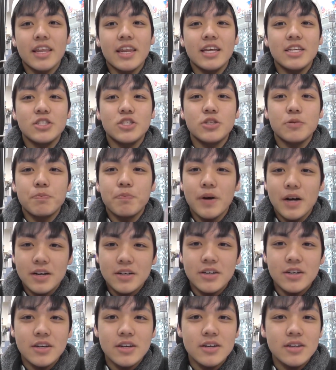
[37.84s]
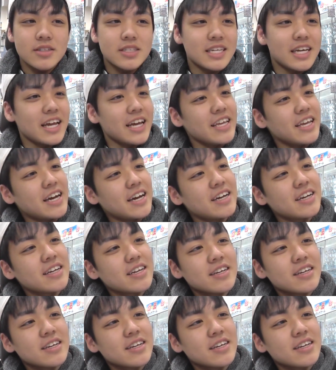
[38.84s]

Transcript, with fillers: けでね、10パックじゃないや、